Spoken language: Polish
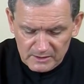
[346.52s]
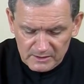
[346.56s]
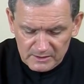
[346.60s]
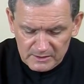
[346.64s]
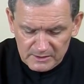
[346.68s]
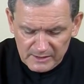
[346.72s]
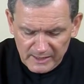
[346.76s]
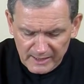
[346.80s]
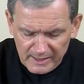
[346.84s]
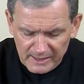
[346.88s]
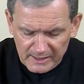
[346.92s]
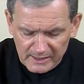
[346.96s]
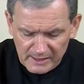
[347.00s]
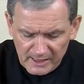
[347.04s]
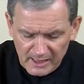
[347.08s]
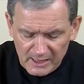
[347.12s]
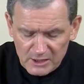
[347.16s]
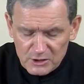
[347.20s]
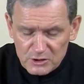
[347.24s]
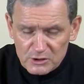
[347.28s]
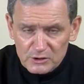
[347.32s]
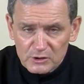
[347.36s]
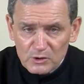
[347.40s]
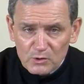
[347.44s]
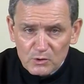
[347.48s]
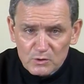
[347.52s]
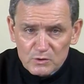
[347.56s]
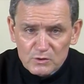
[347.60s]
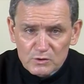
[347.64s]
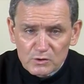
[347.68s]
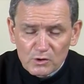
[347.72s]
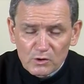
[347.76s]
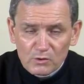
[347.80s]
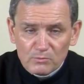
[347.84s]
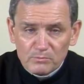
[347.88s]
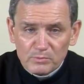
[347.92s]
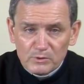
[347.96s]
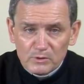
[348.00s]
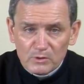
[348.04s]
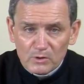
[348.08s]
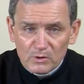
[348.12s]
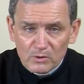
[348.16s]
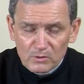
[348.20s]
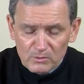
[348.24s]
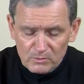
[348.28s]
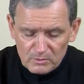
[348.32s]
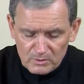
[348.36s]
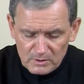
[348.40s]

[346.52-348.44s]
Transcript: Nie każdy osobno,